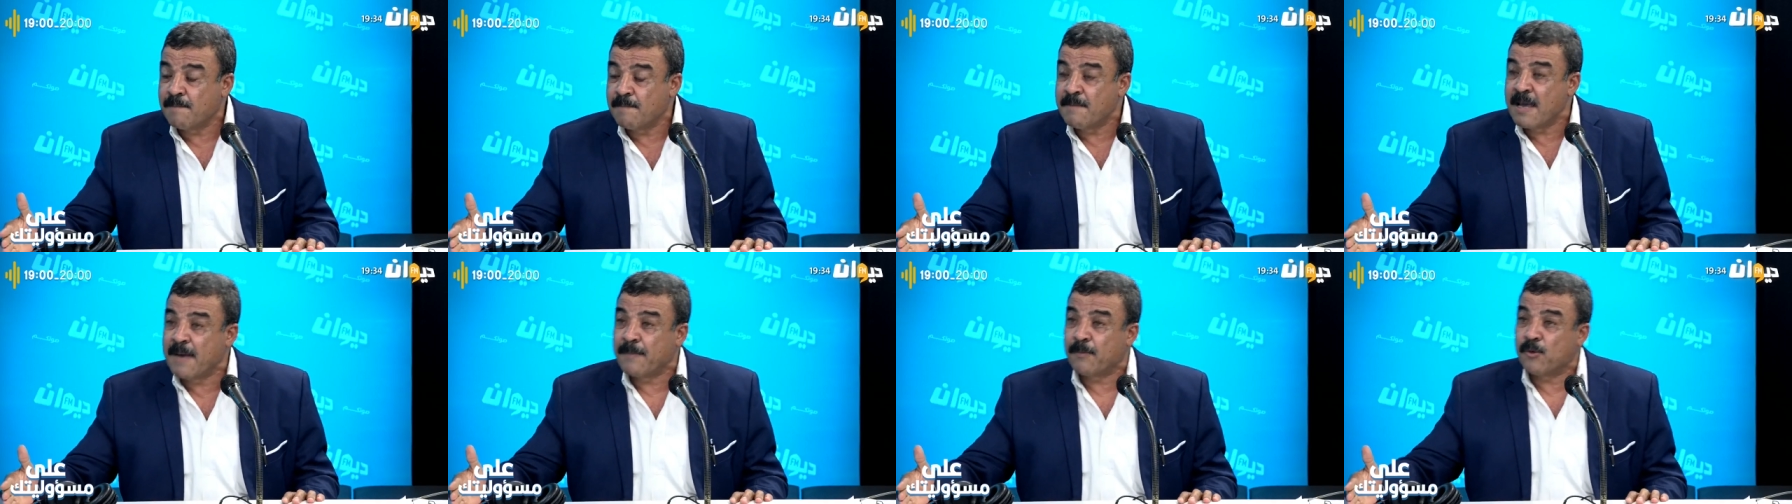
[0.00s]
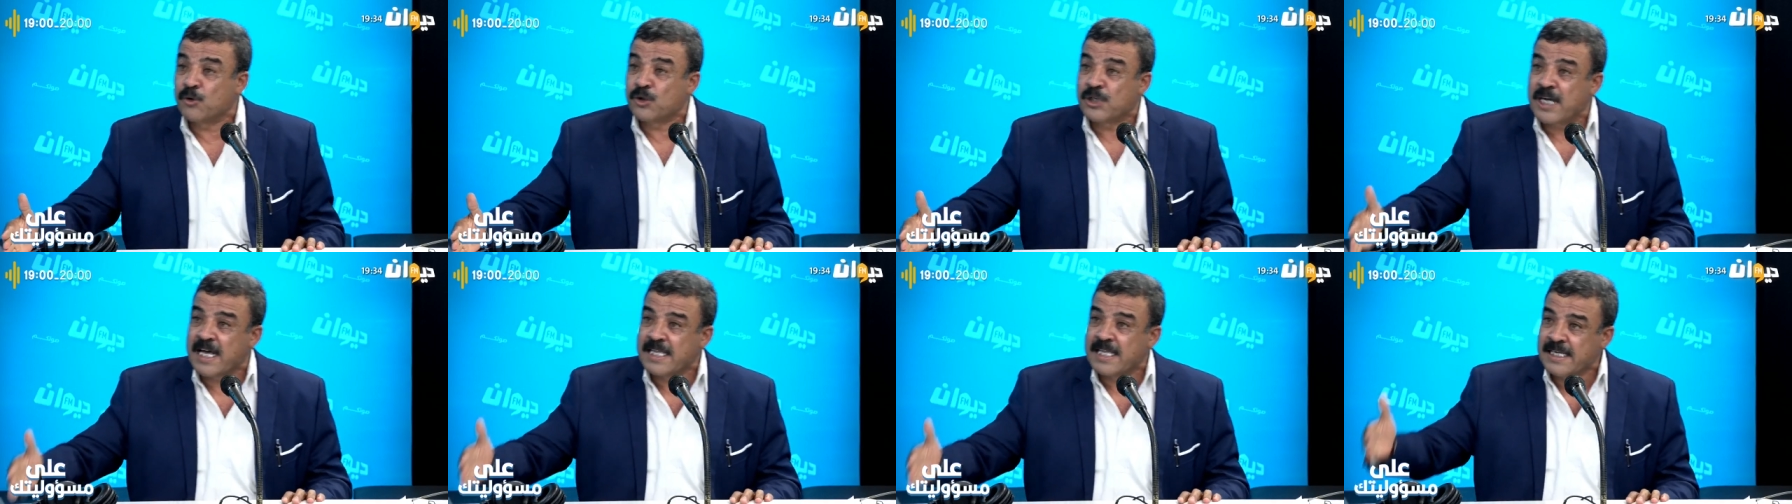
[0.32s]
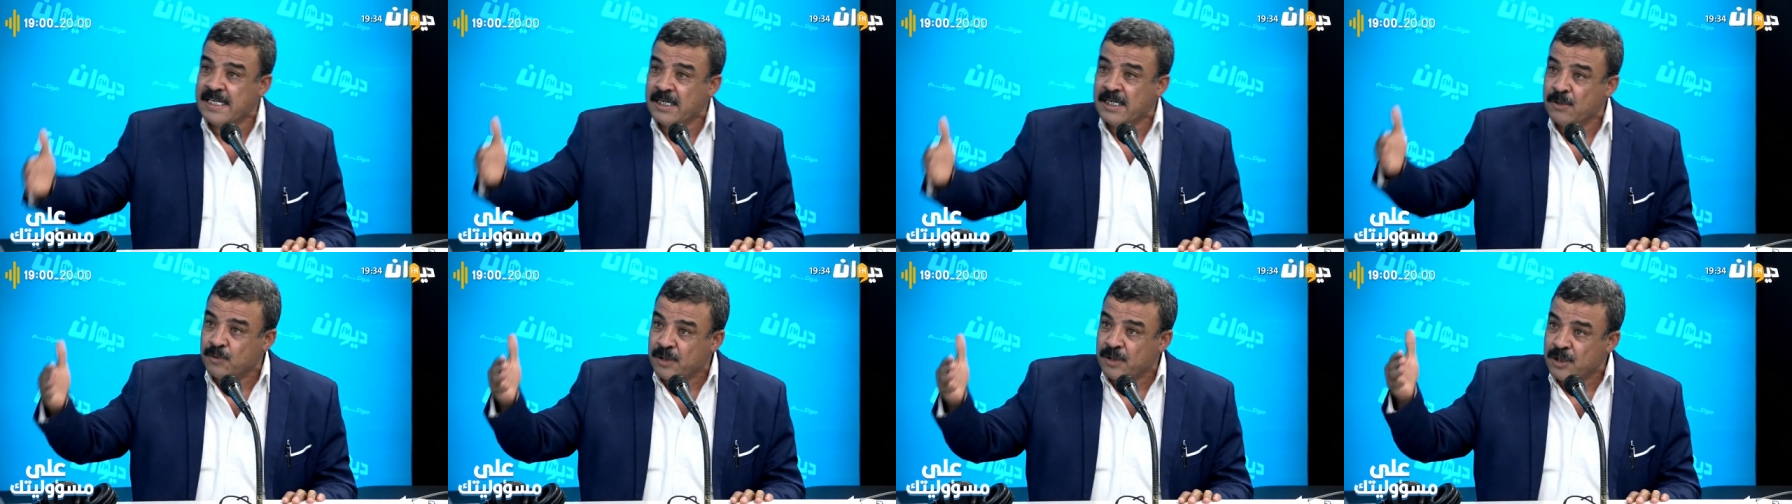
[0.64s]
ما يبقوش
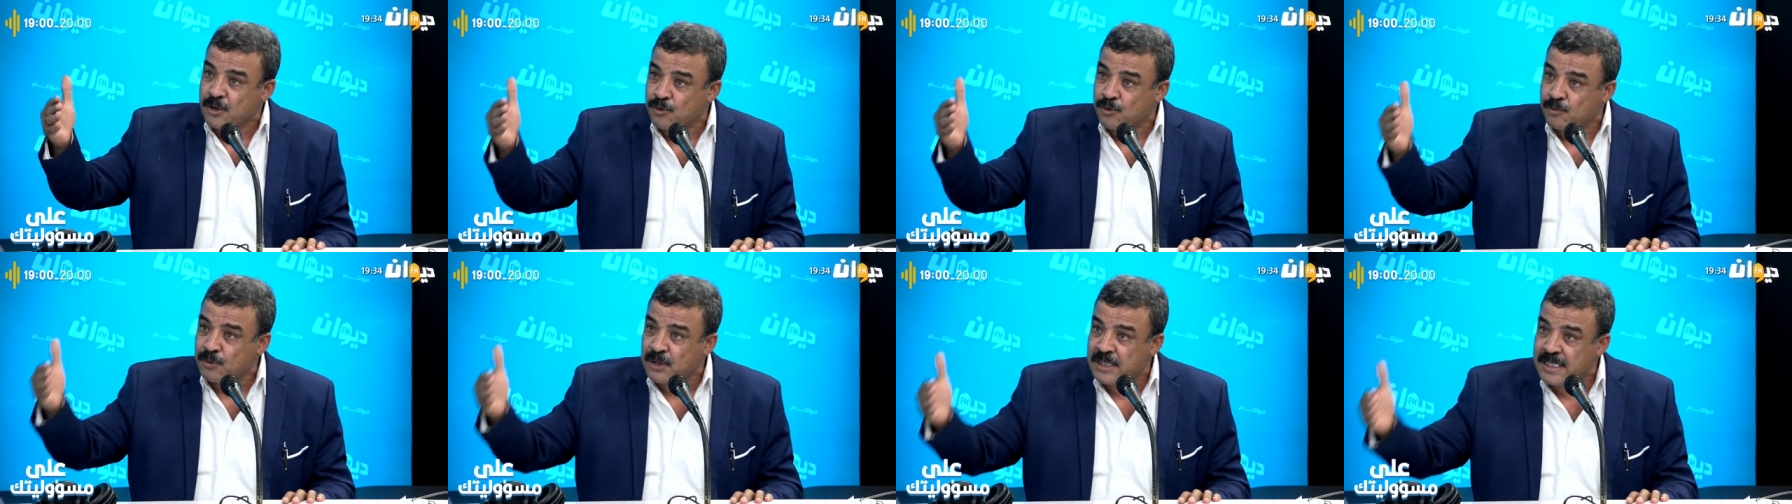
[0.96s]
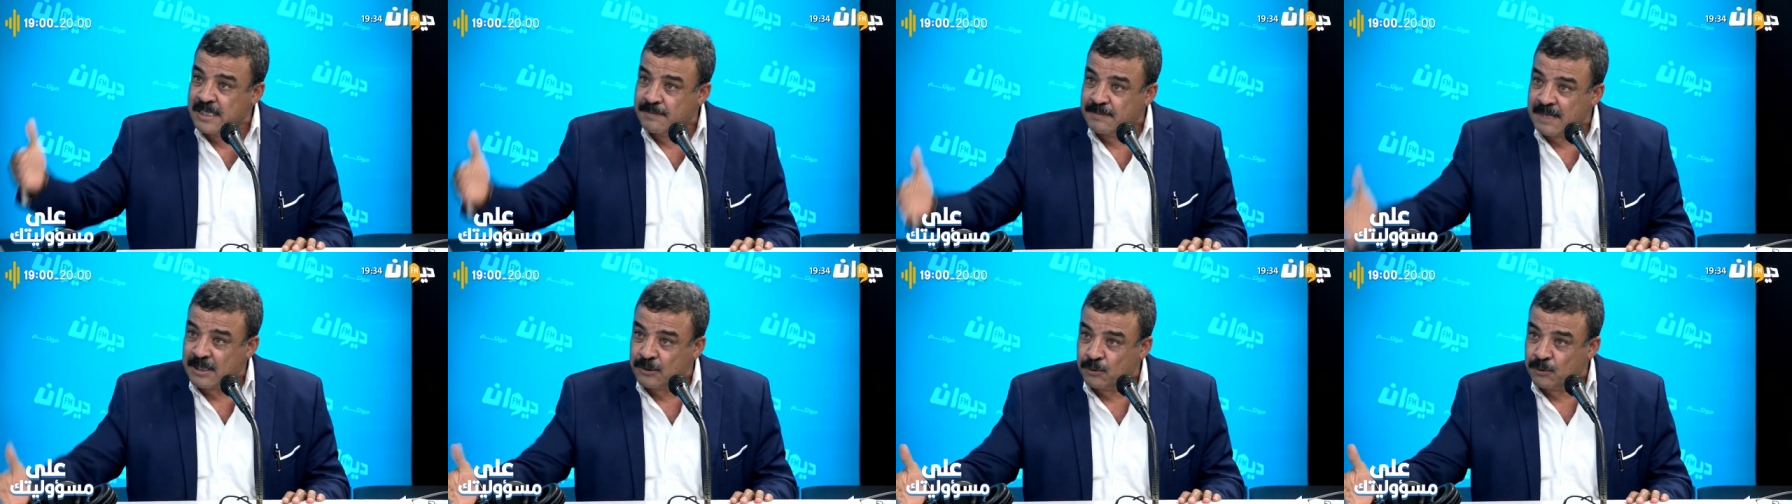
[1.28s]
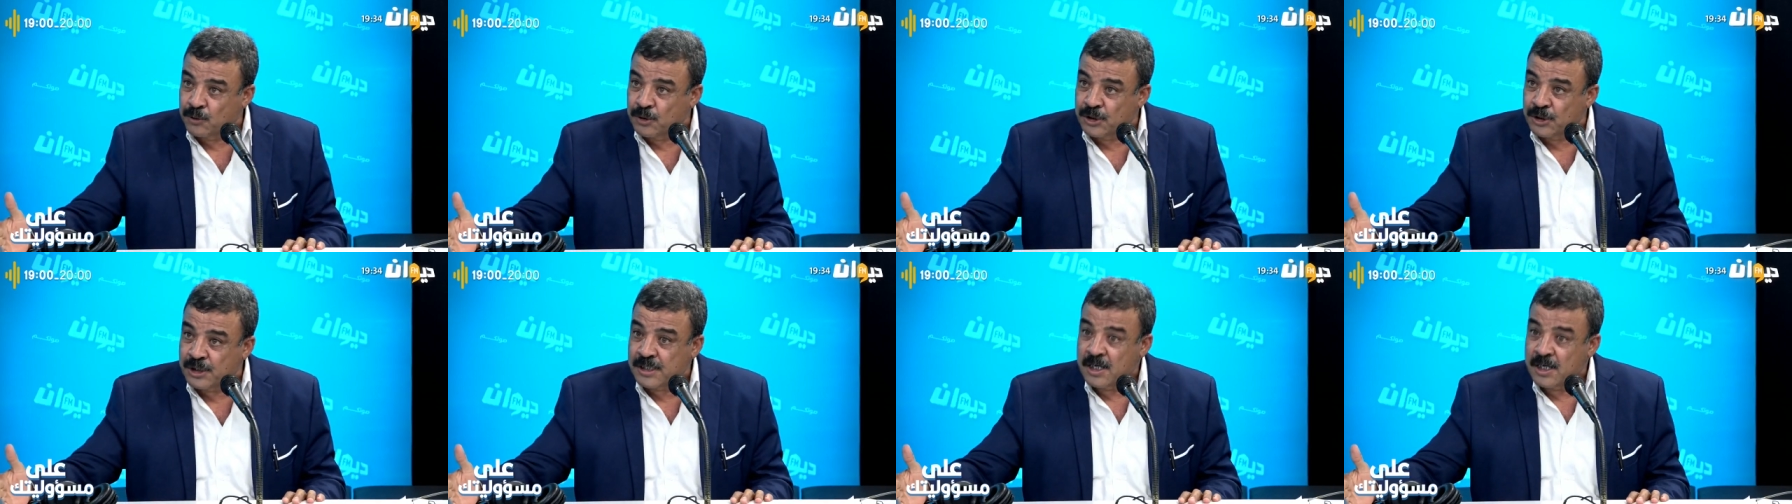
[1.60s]
خاضعين لوكيل الجمهورية بتاع
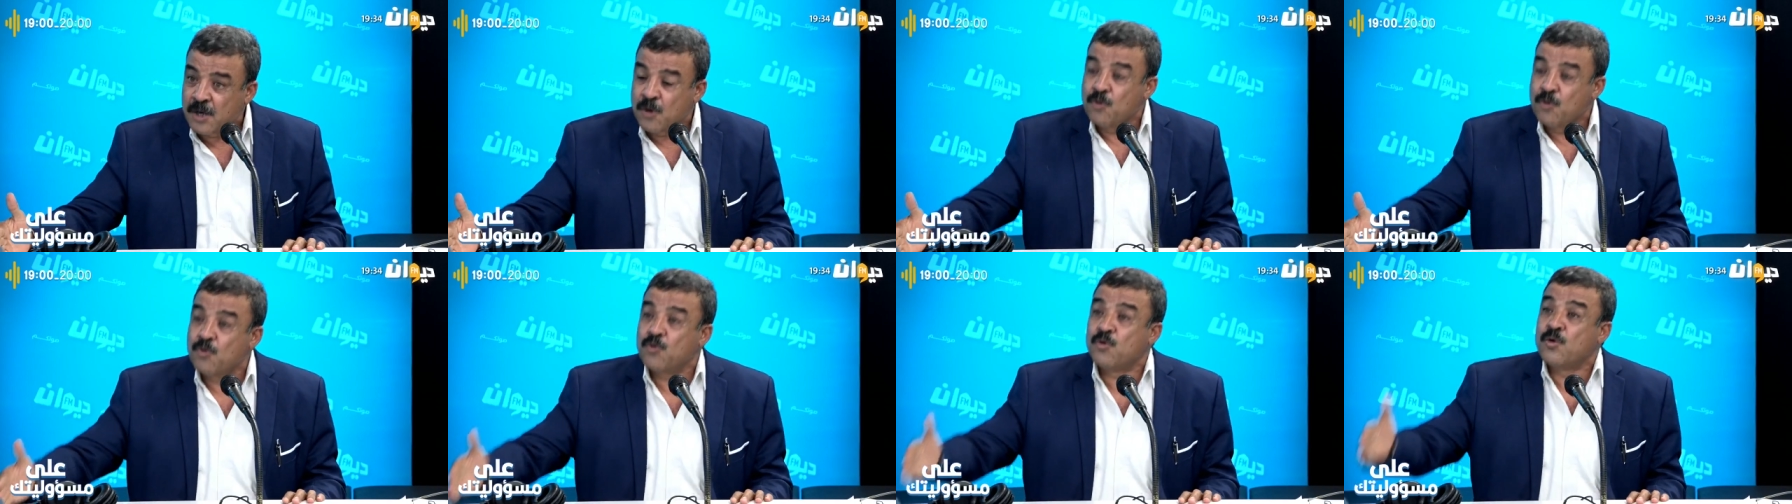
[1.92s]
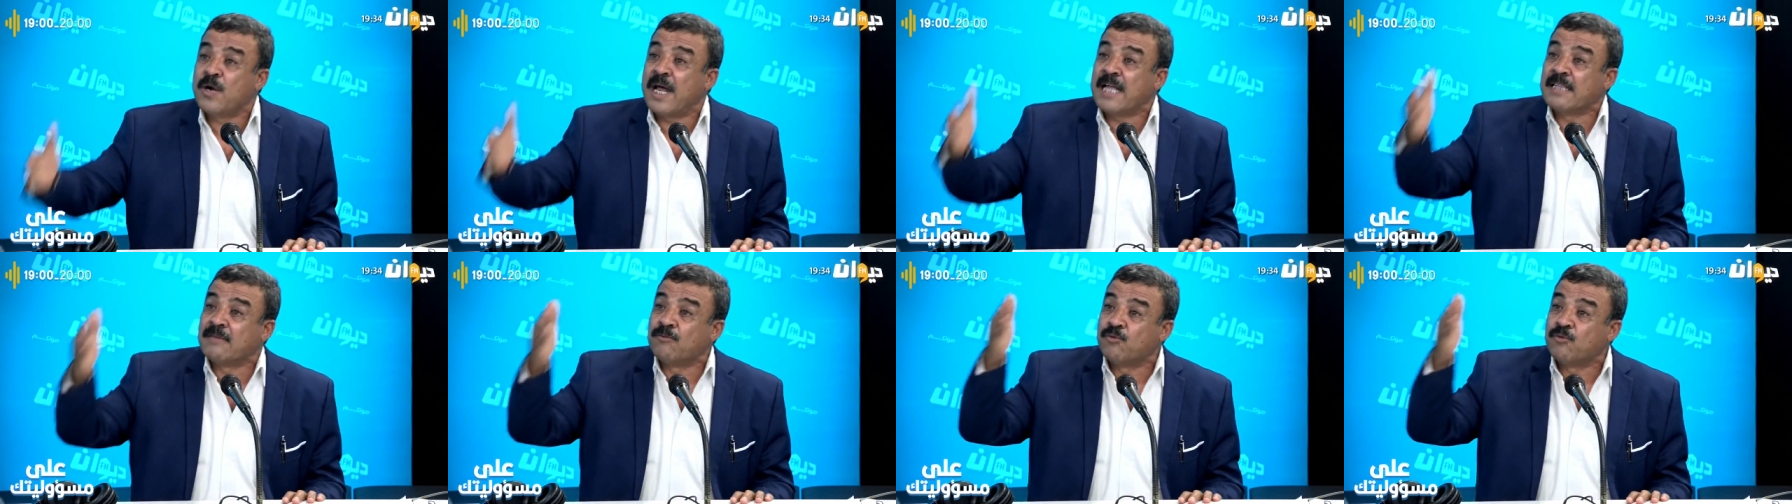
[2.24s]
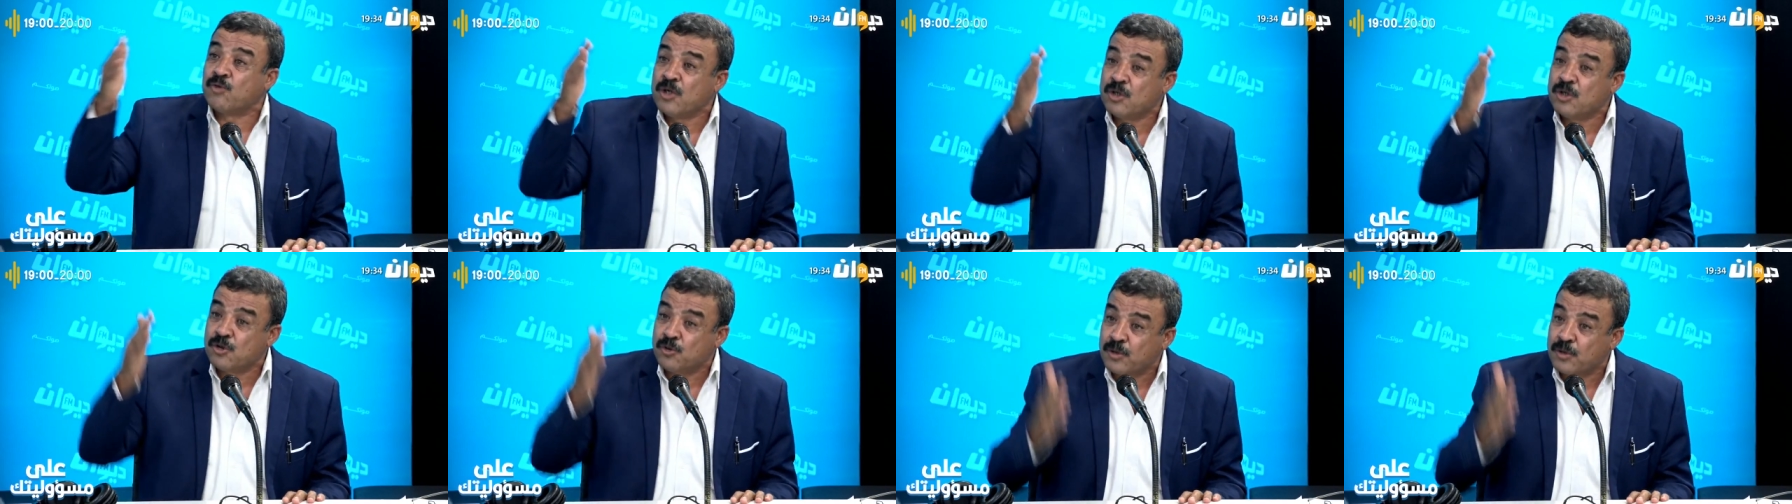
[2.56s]
تونس ويكون عندهم
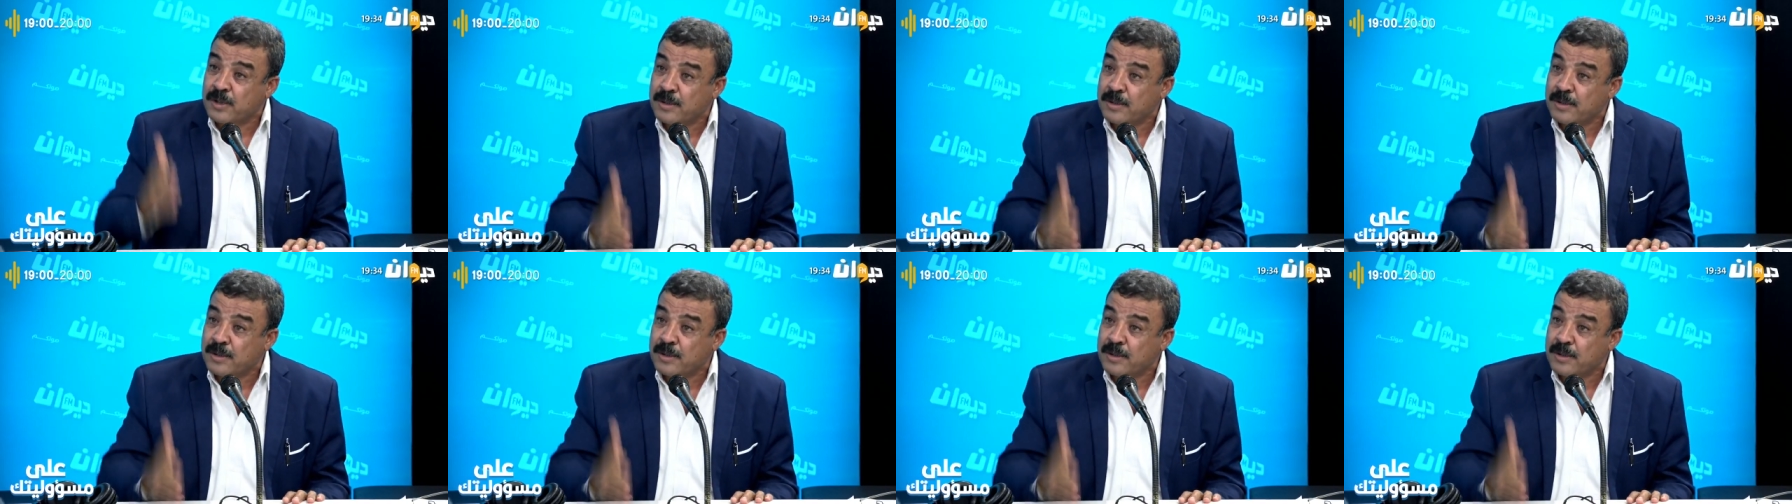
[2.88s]
وكيل